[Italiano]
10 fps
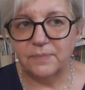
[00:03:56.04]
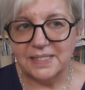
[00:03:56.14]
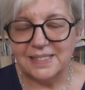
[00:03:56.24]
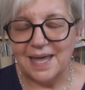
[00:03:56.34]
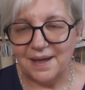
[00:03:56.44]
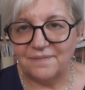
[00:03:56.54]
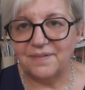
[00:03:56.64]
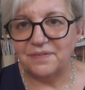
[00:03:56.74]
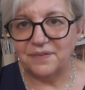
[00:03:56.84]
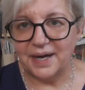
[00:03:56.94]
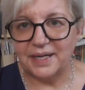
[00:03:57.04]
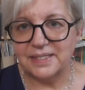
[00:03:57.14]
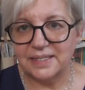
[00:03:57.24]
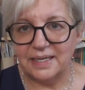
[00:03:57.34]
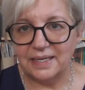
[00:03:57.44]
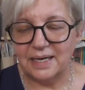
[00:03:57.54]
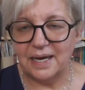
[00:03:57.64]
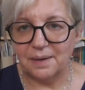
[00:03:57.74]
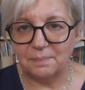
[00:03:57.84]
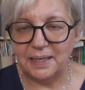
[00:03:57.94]
serve fare
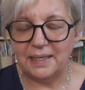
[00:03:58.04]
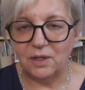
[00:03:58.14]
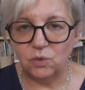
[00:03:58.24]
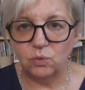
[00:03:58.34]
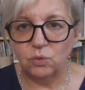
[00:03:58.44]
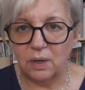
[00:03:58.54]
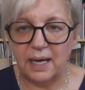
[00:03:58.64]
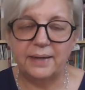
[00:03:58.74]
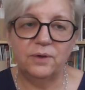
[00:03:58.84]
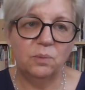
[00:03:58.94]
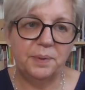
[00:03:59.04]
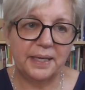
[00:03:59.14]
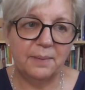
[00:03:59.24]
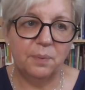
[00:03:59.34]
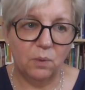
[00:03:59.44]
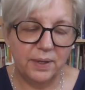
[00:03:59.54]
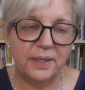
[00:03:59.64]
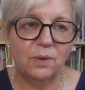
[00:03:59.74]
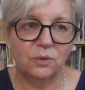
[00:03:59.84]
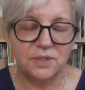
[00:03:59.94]
skincare bene tutto l'anno perché
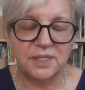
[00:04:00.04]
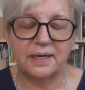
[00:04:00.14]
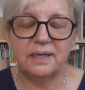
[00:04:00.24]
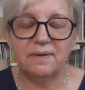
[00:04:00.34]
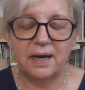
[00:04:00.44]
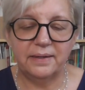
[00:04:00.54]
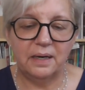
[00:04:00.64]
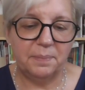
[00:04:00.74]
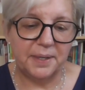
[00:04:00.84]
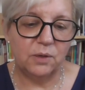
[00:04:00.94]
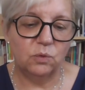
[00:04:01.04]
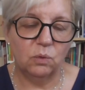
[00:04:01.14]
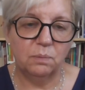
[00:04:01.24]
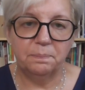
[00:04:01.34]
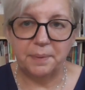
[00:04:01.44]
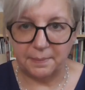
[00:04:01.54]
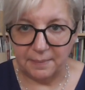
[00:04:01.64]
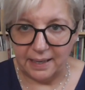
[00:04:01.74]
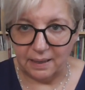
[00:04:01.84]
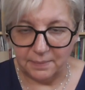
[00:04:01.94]
poi quando si arriva nel periodo, per
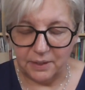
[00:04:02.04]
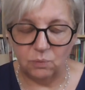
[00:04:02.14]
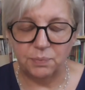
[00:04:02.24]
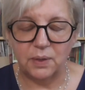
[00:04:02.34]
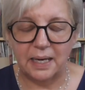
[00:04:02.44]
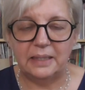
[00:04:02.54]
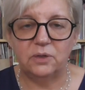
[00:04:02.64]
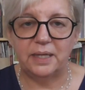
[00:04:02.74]
me almeno, più caldo